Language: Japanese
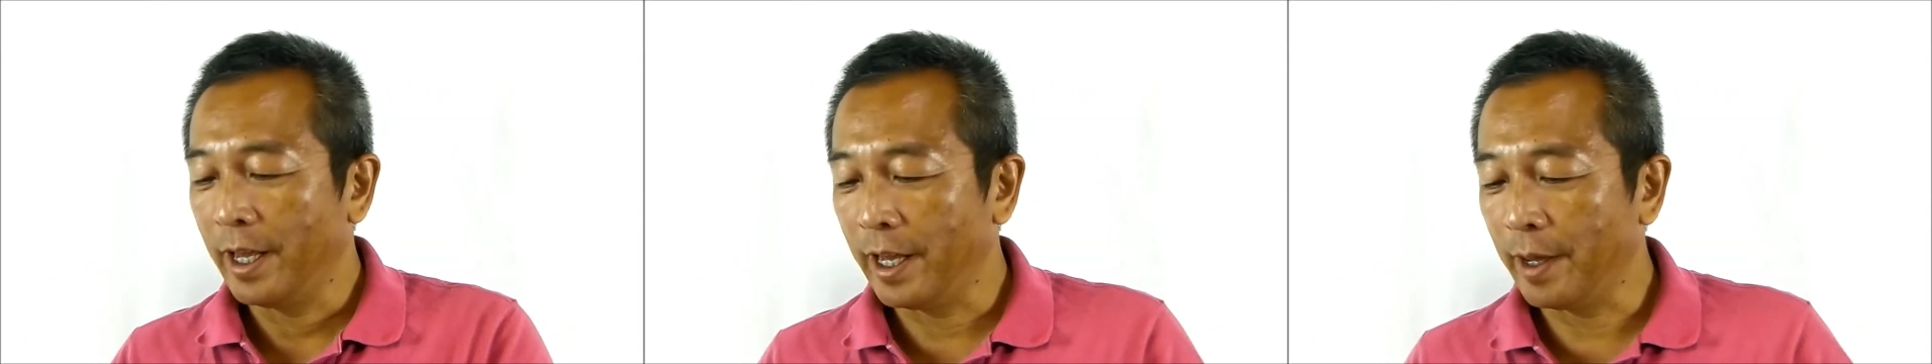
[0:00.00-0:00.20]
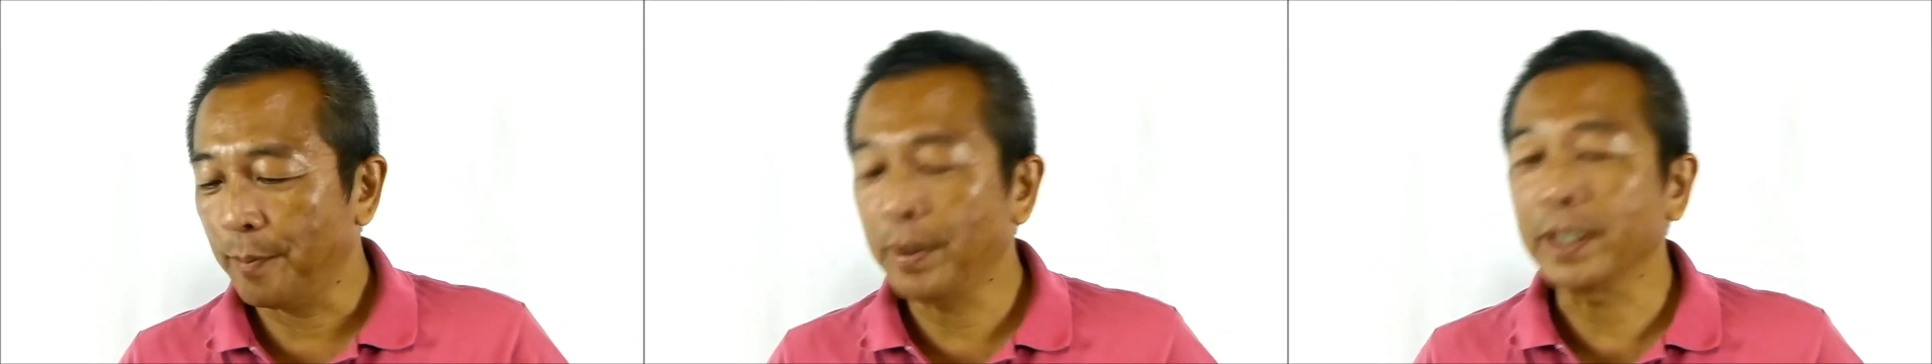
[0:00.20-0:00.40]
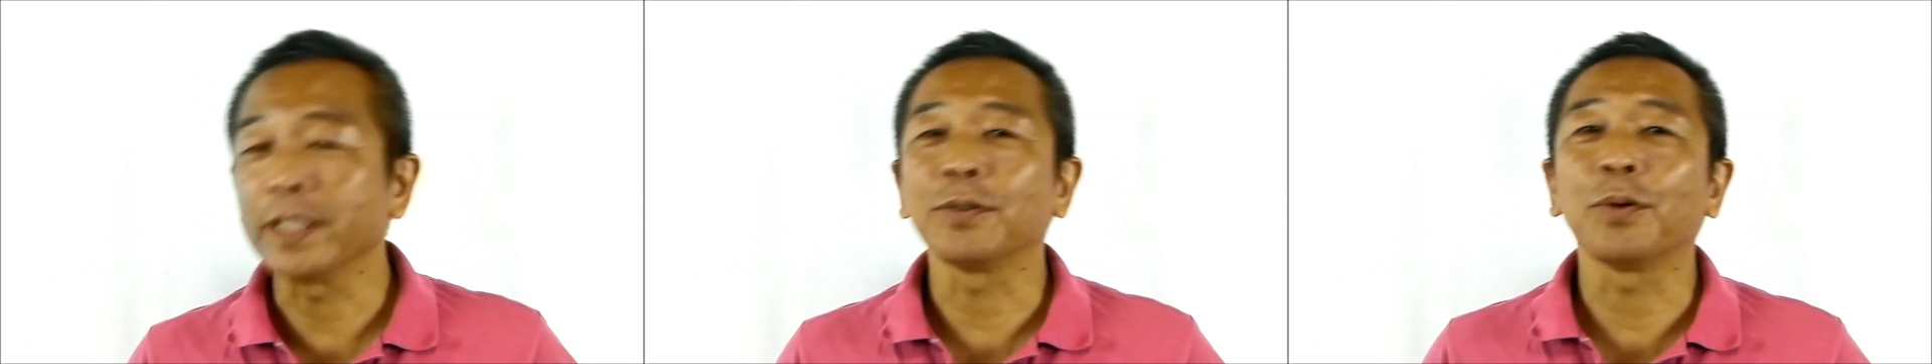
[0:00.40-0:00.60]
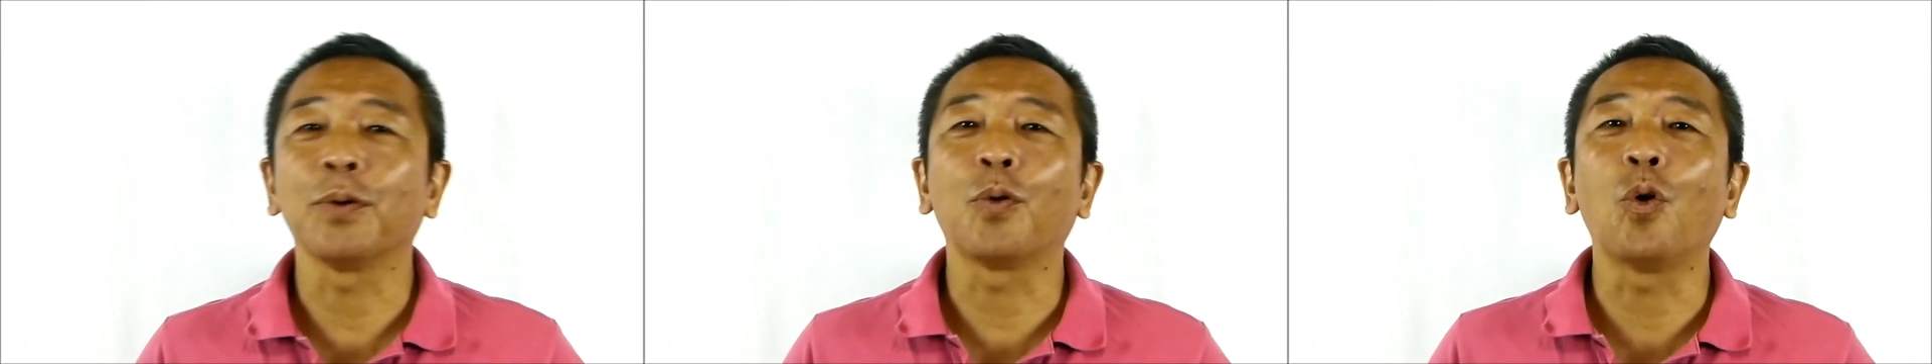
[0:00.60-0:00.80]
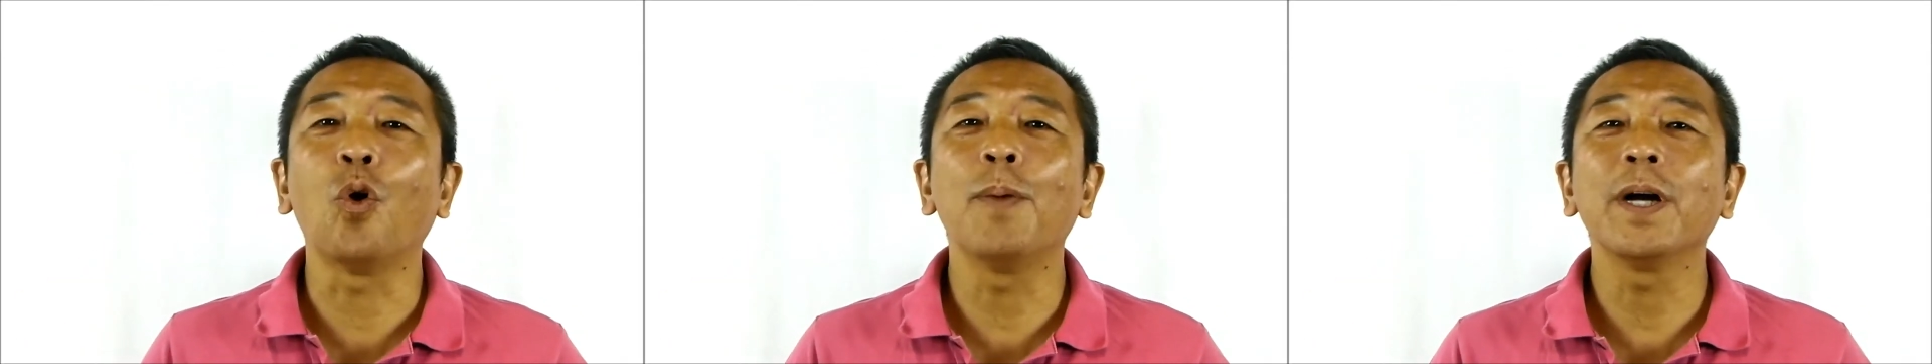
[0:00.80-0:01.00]
やっぱりその
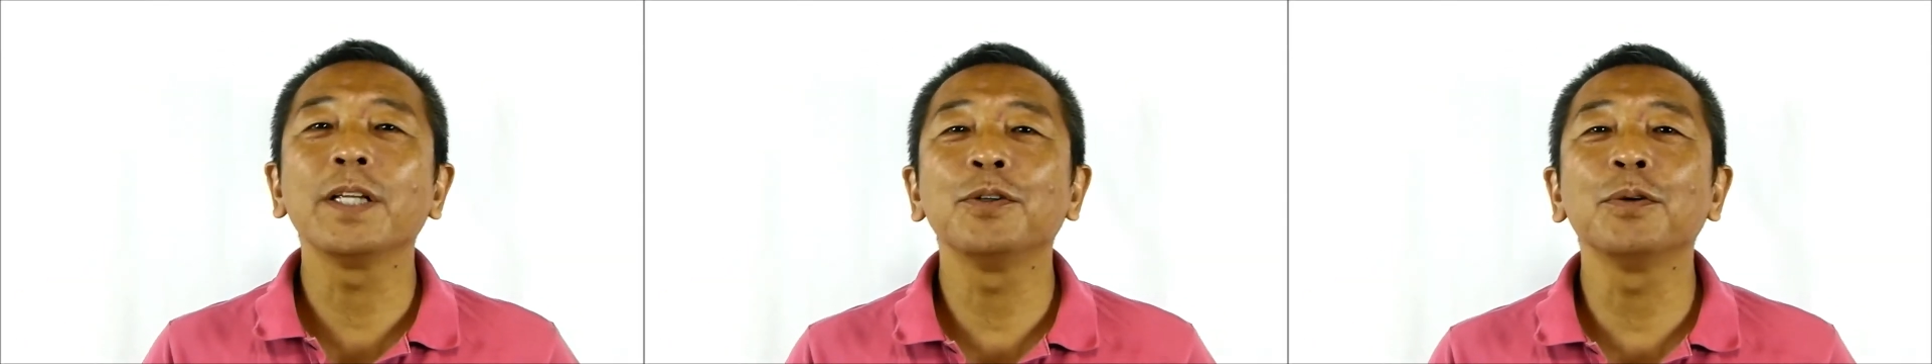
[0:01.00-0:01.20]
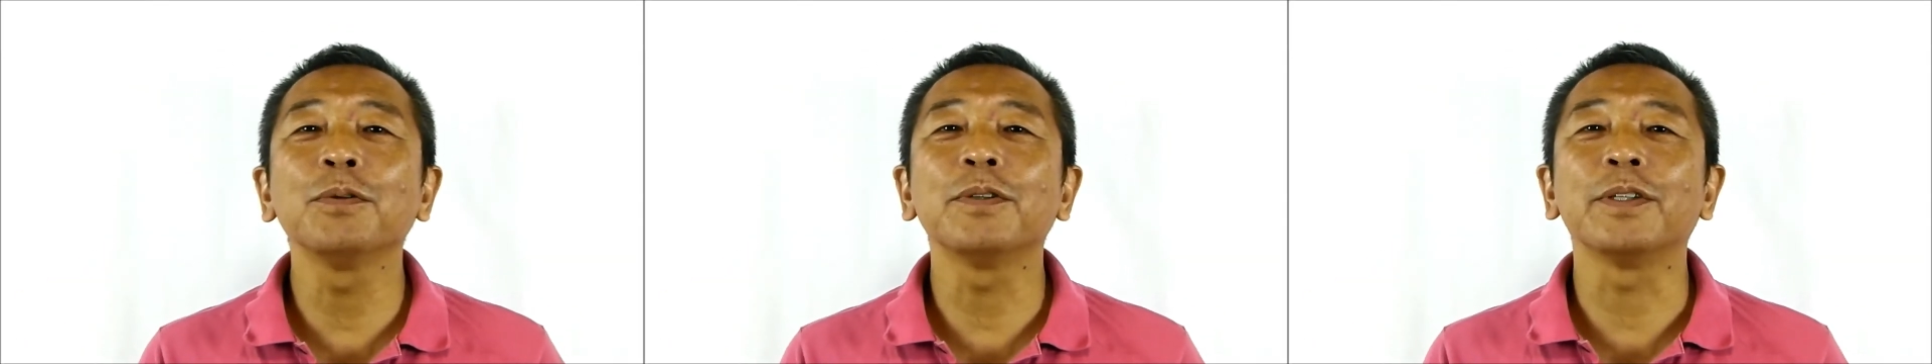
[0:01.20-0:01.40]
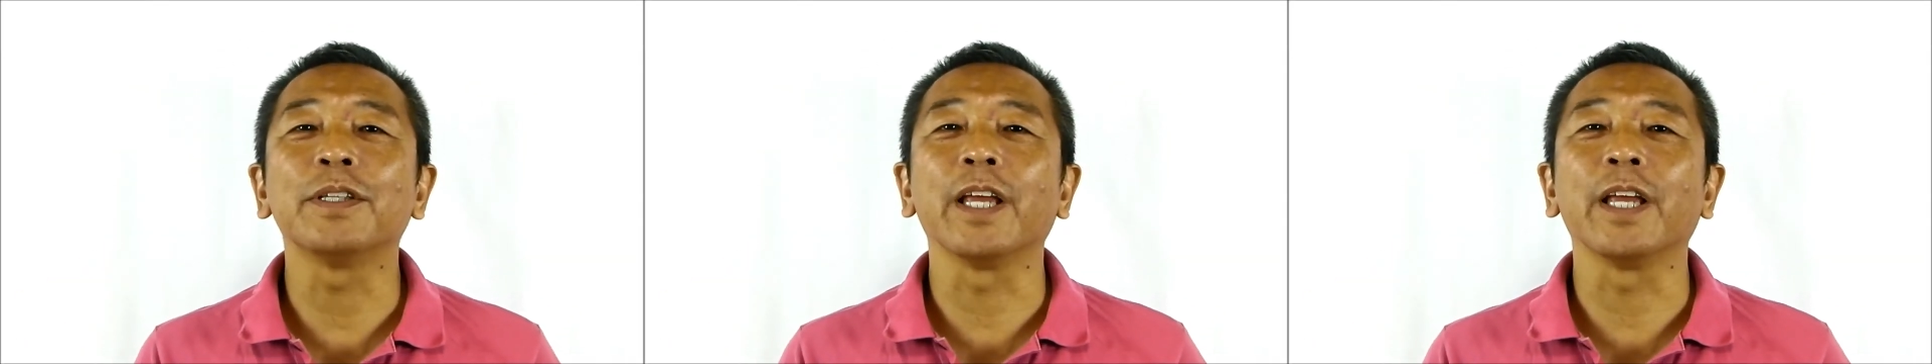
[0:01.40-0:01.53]
工場によっ